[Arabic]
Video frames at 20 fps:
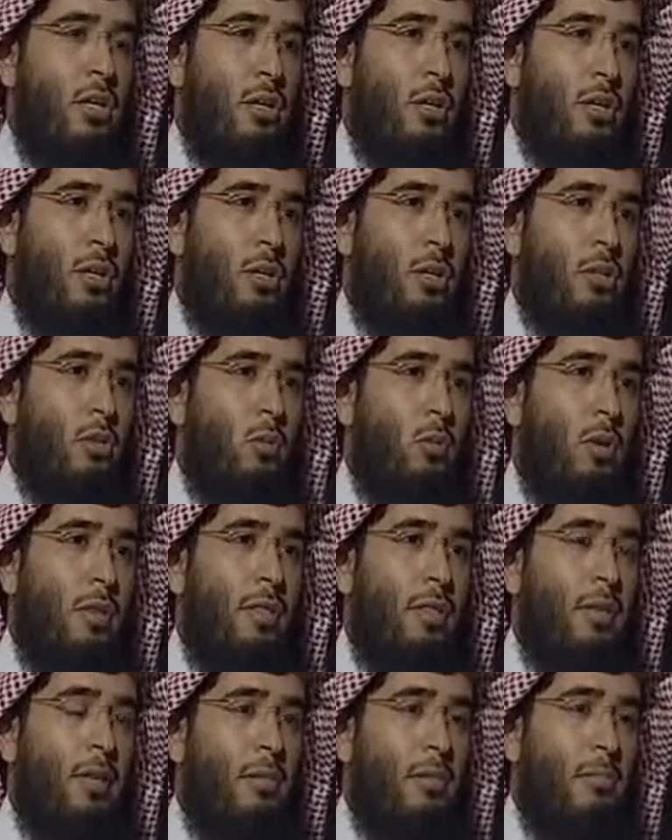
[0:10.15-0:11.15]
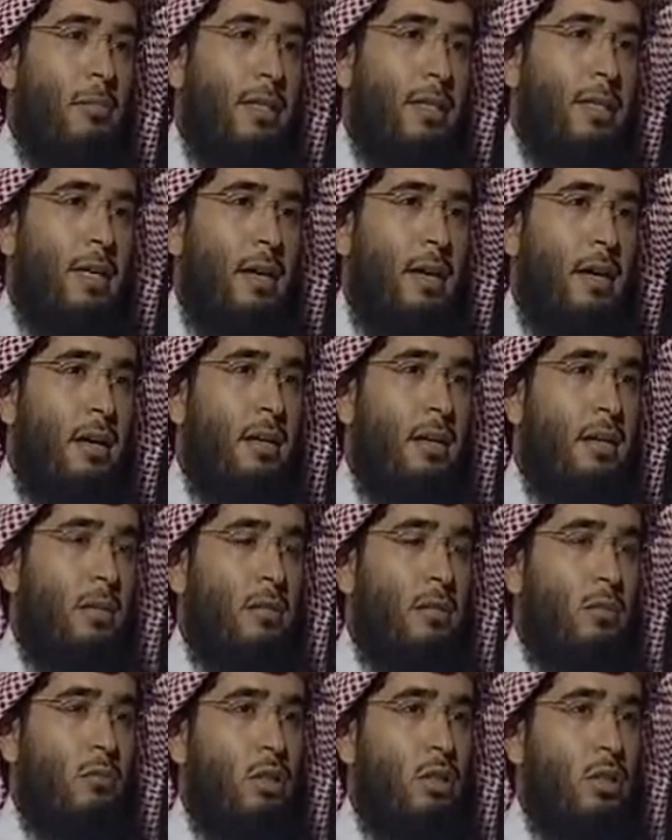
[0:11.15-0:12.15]
آه، توضح مدى
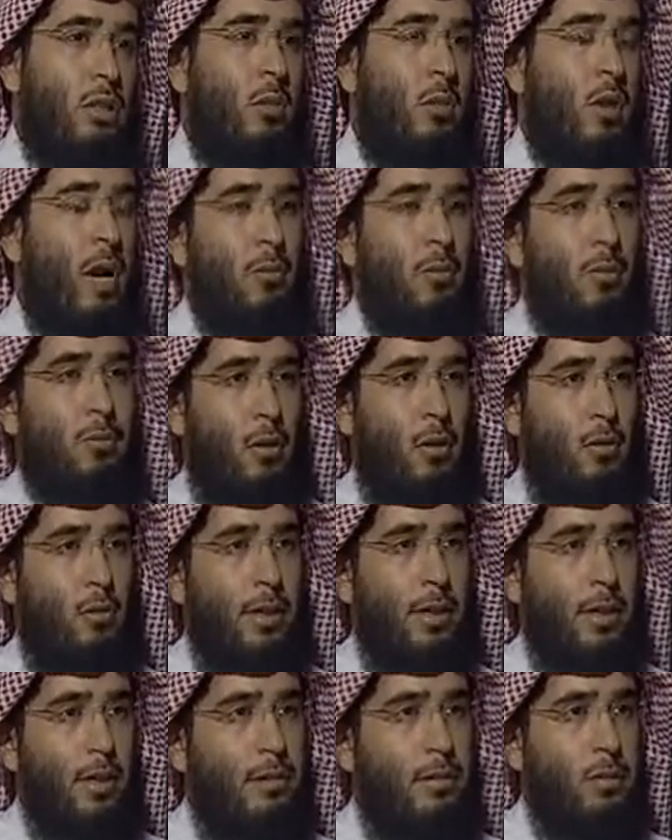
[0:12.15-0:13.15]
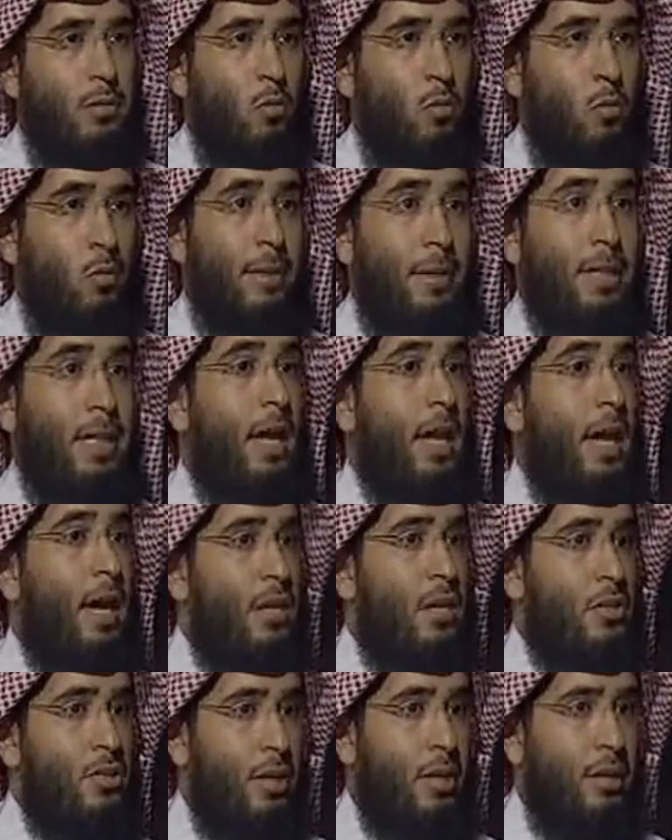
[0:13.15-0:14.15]
آه، مستوى أمن المعلومات ومدى
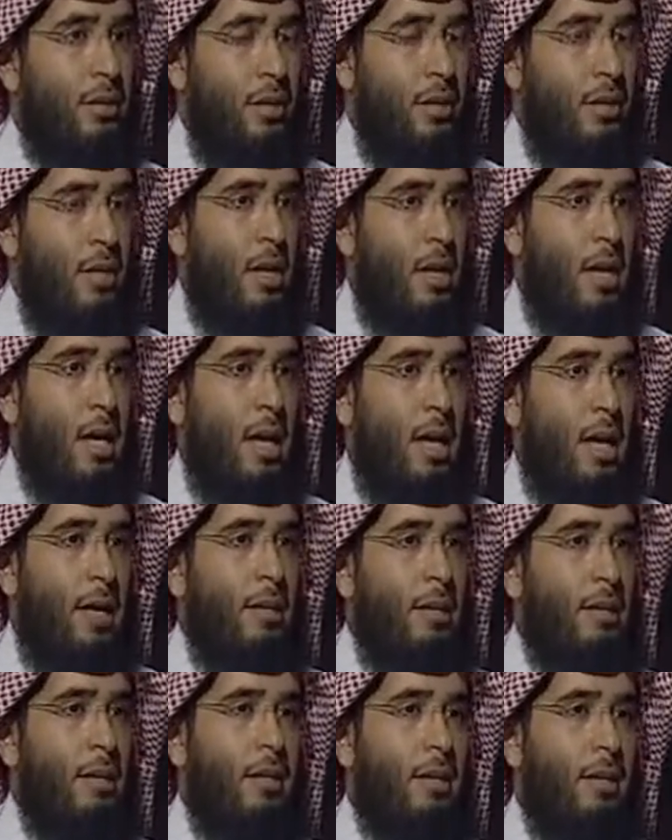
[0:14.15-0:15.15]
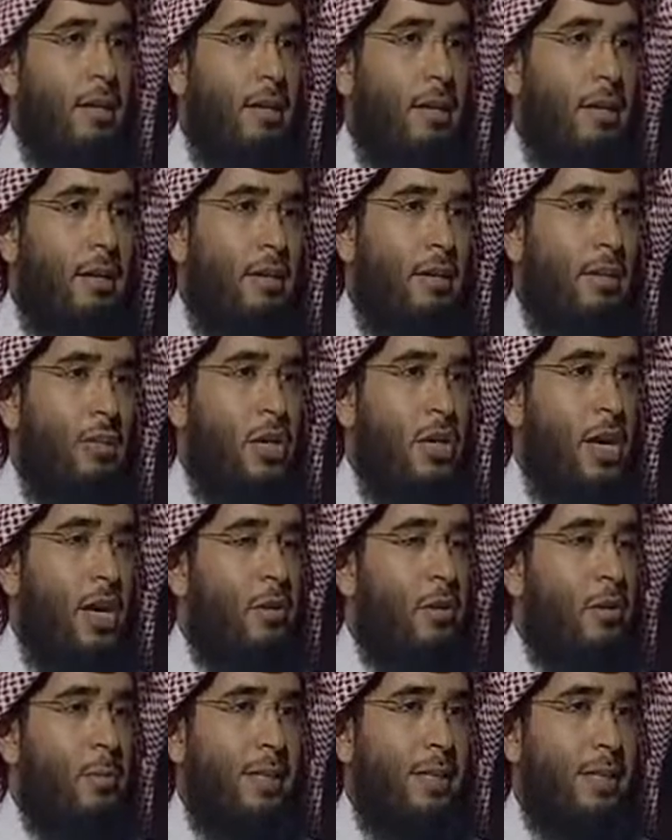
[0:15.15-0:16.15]
الحاجة هل
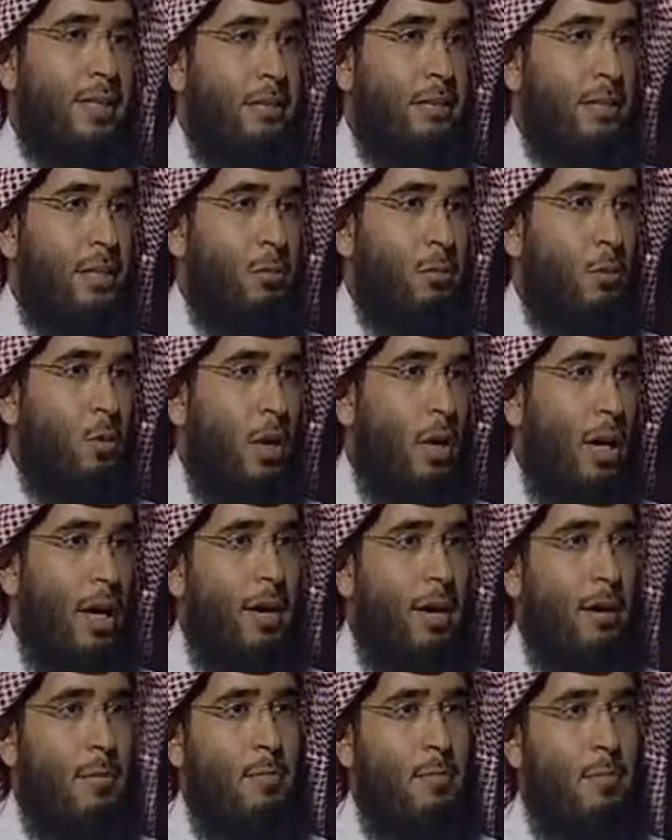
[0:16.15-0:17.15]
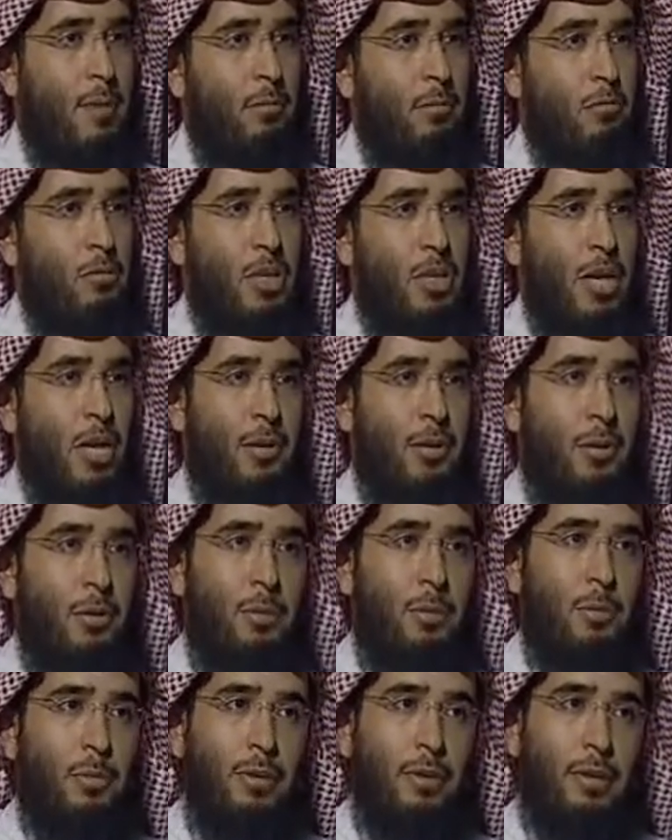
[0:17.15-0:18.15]
الجانب التدريب هو الأهم أم
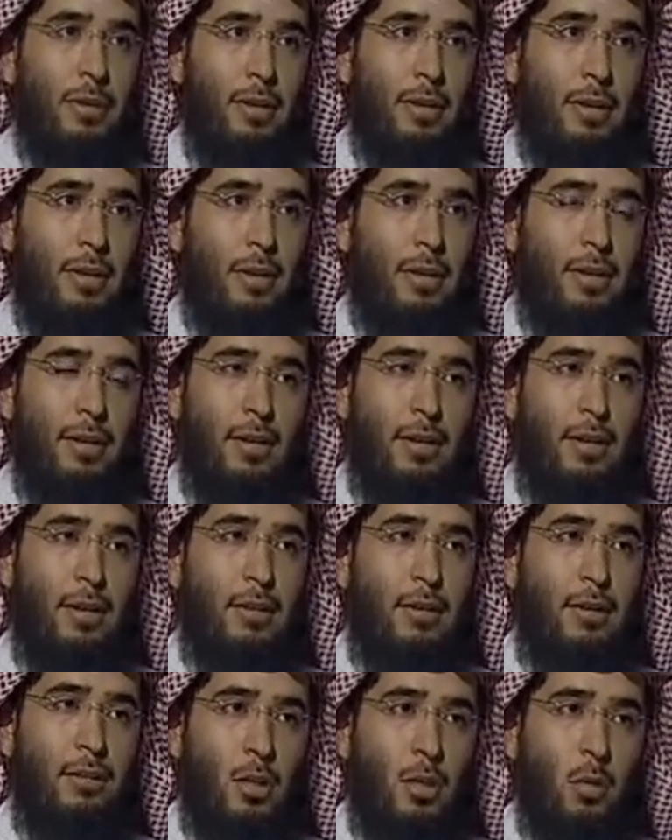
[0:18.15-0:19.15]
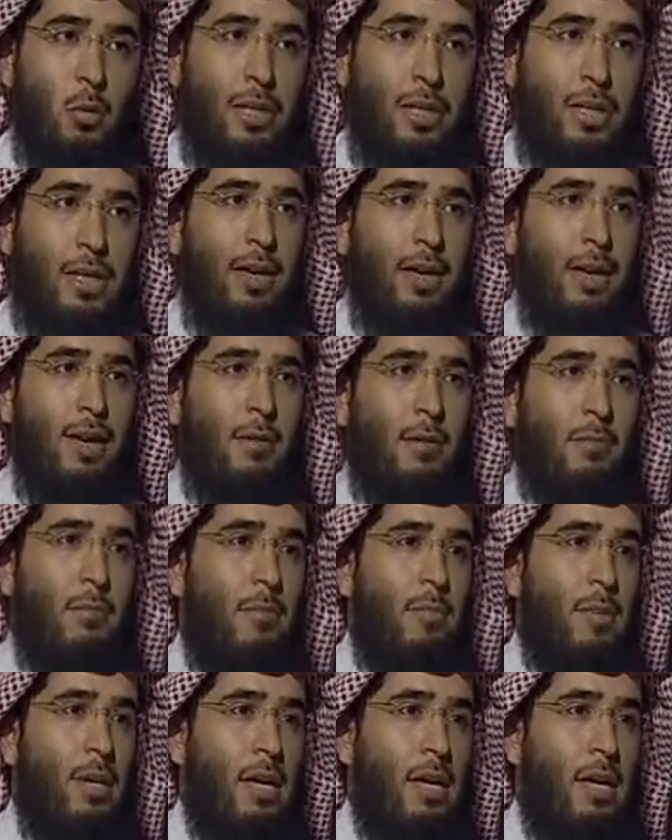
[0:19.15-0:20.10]
جانب التوعية الأهم